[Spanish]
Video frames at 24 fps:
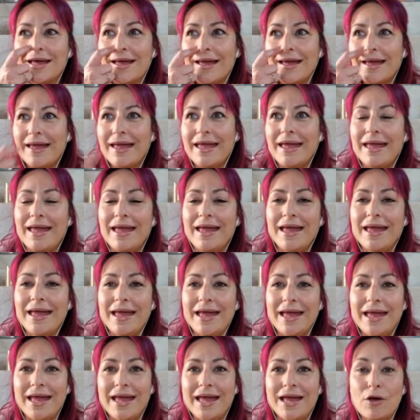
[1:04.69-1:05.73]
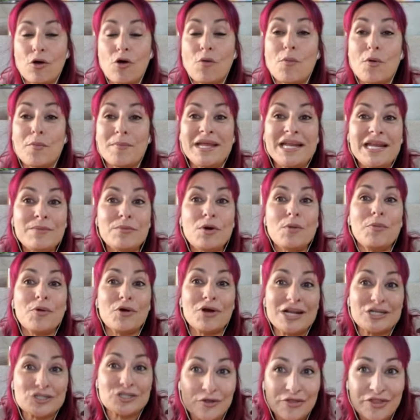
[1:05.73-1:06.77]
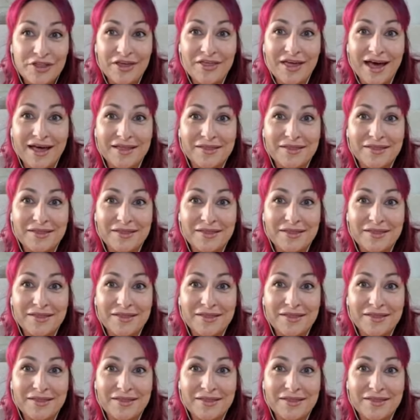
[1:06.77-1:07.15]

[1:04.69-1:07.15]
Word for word: eh, como mínimo por la sociedad.